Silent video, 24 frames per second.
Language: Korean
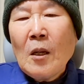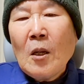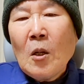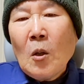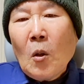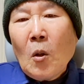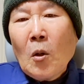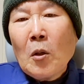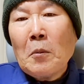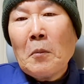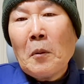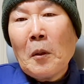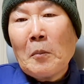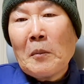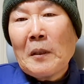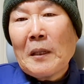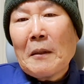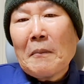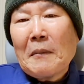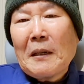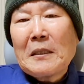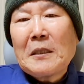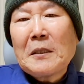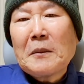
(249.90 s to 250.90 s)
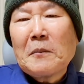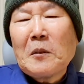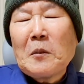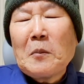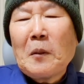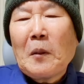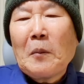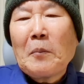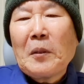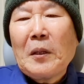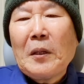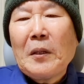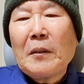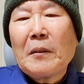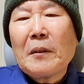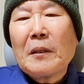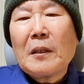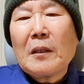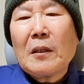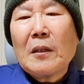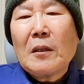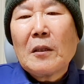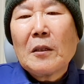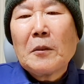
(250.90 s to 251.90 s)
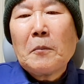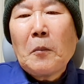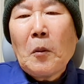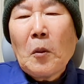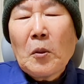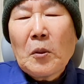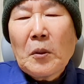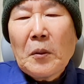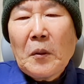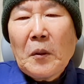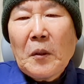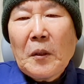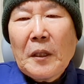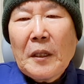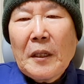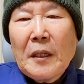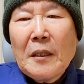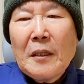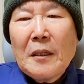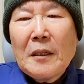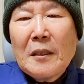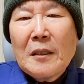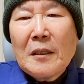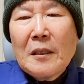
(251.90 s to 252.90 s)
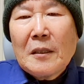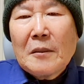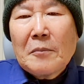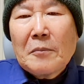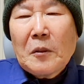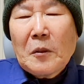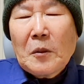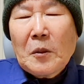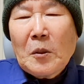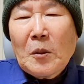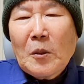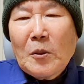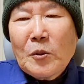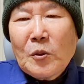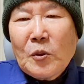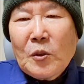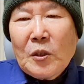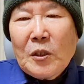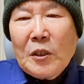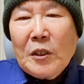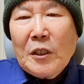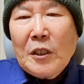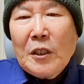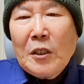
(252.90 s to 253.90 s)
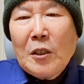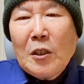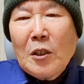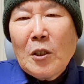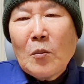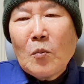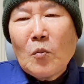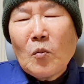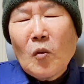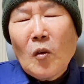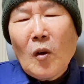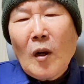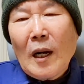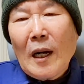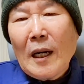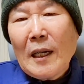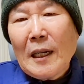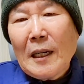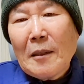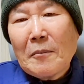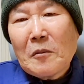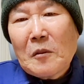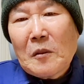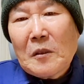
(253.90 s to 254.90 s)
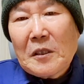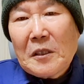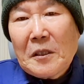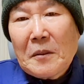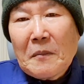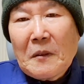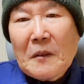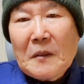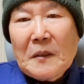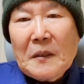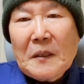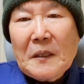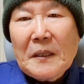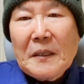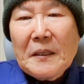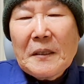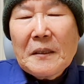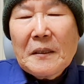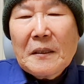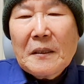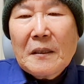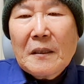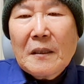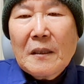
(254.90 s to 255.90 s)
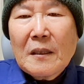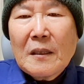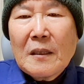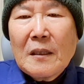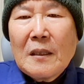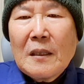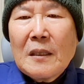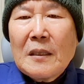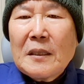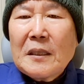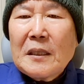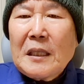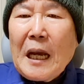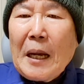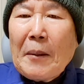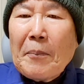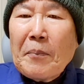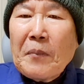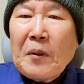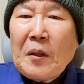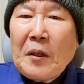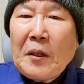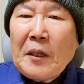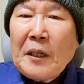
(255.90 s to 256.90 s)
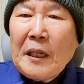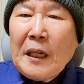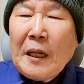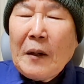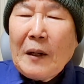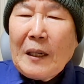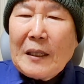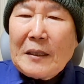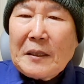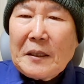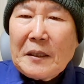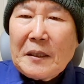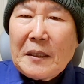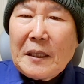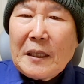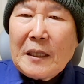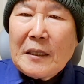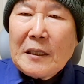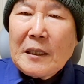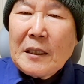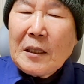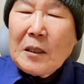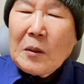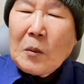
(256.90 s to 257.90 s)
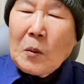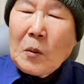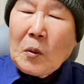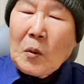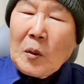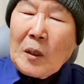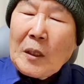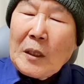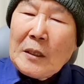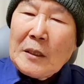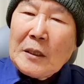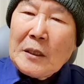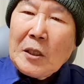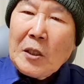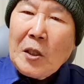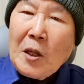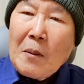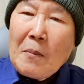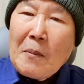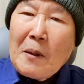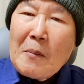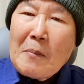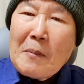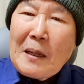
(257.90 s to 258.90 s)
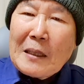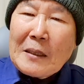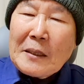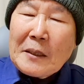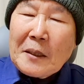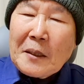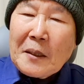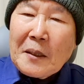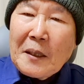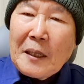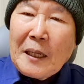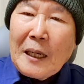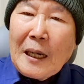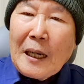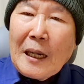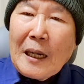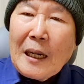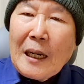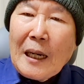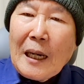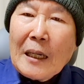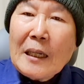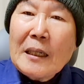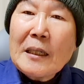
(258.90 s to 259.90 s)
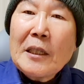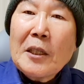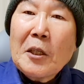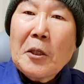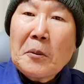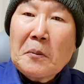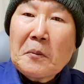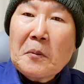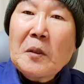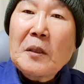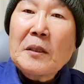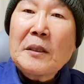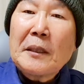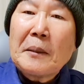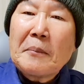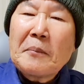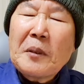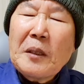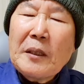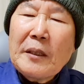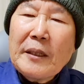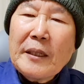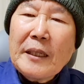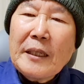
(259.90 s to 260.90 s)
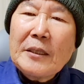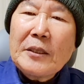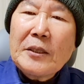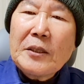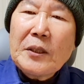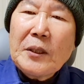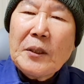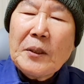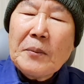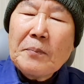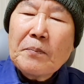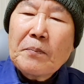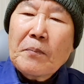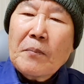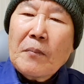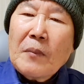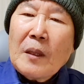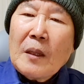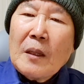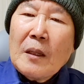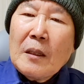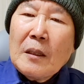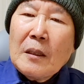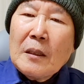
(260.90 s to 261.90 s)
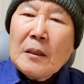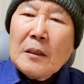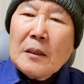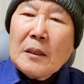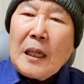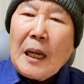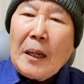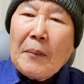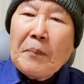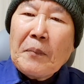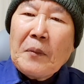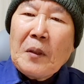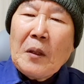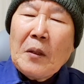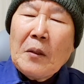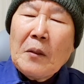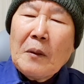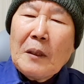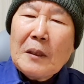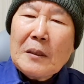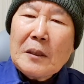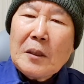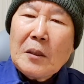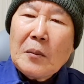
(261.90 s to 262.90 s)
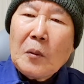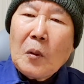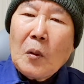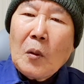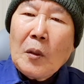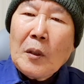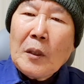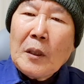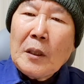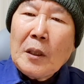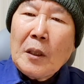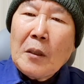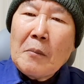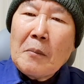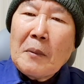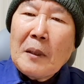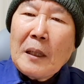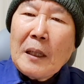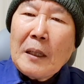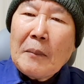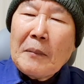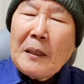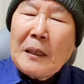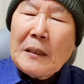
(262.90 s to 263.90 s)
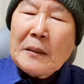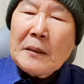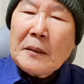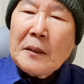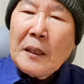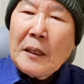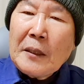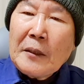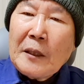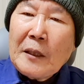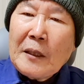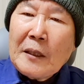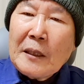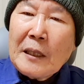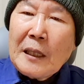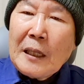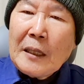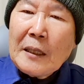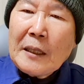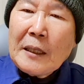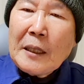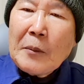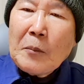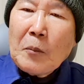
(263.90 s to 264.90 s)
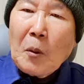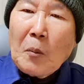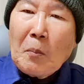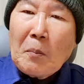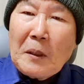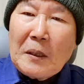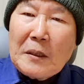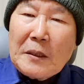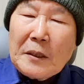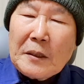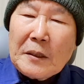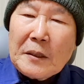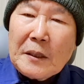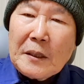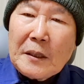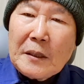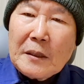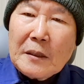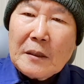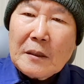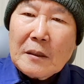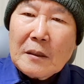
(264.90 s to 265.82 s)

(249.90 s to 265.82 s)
오늘 본문의 말씀을 보면 어느 포도원에 포도원 주인이 무화과 나무를 심었어요. 3년이나 와서 그러니까 이제 올해는 이제 열매를 맺을 거야 하는 때로부터 3년이겠죠. 3년을 와서 올해 열매가 맺어야 되는데 한데 못 맺었어요.